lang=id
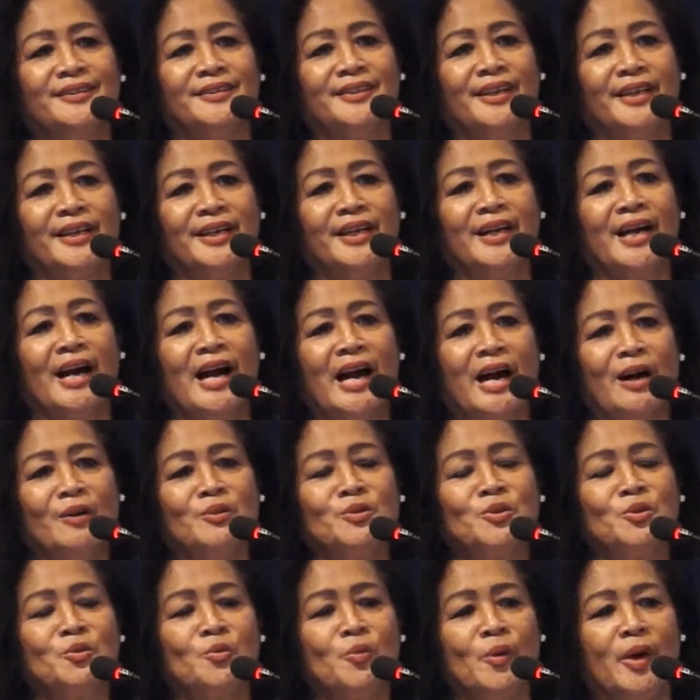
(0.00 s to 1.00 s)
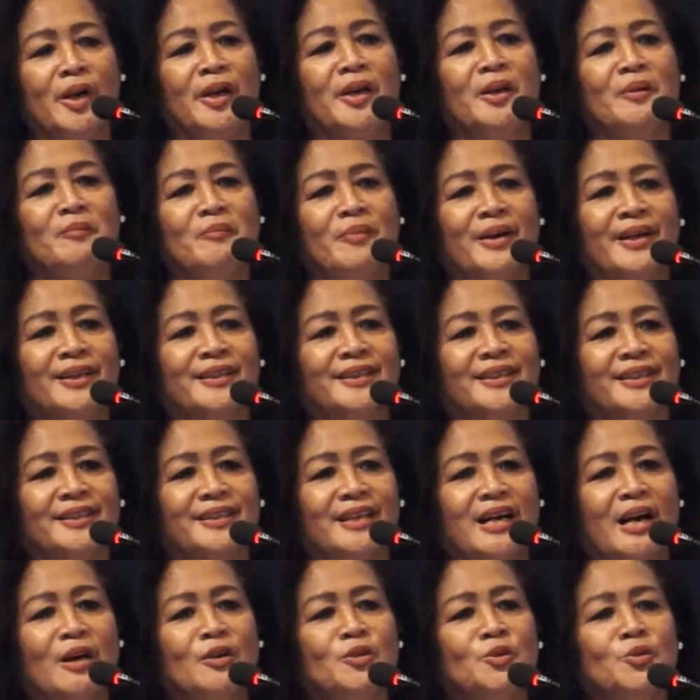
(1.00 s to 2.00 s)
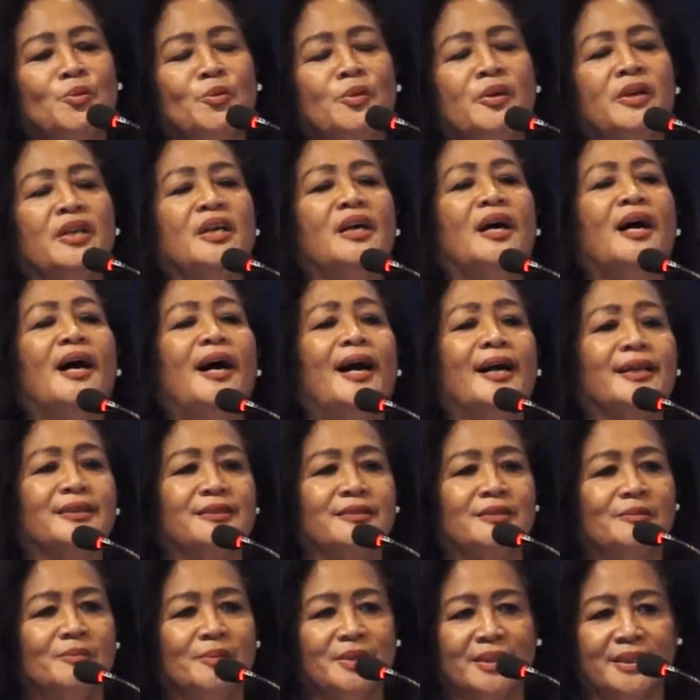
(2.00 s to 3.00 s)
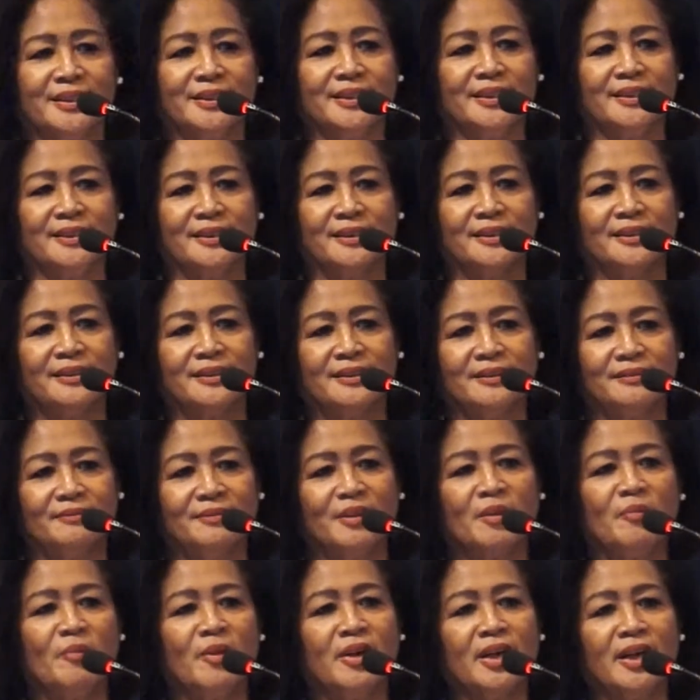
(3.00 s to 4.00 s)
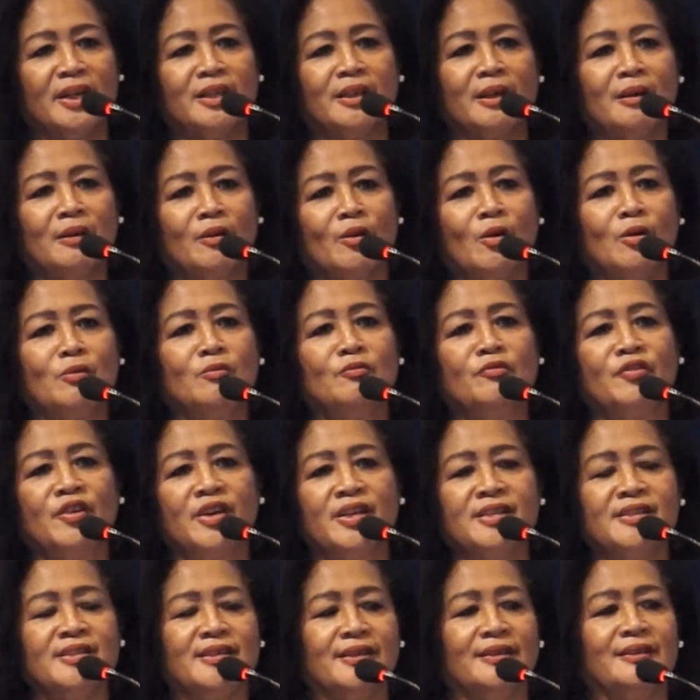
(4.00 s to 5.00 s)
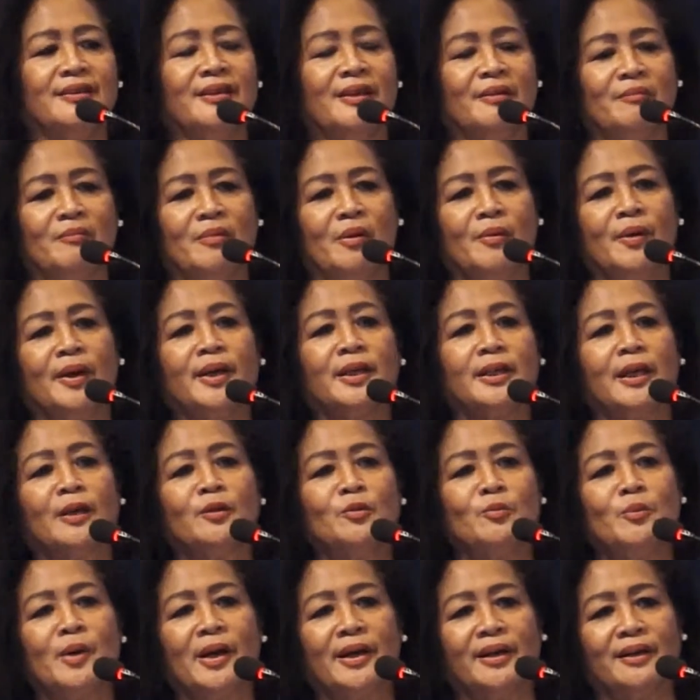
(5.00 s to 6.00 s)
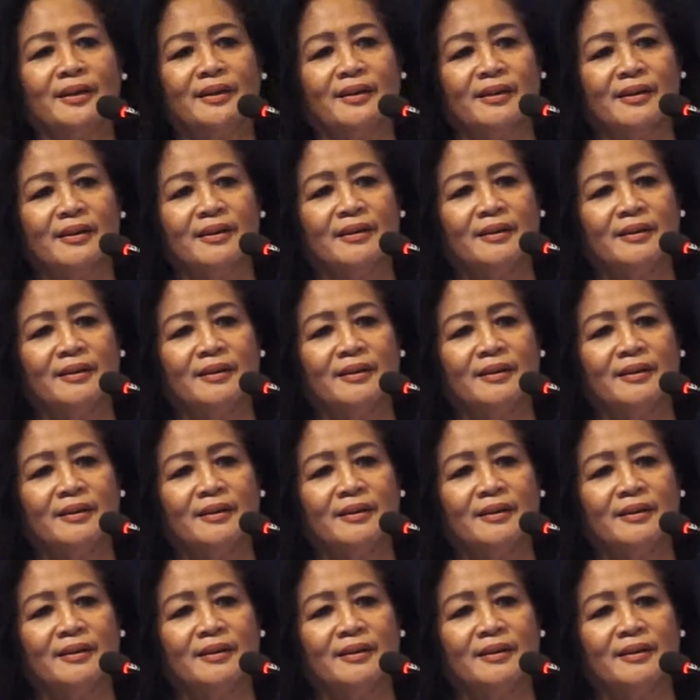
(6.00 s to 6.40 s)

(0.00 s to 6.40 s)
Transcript: jadi how to win the market how to win the heart sebenarnya bagaimana kita convincing dan bahwa kita itu baik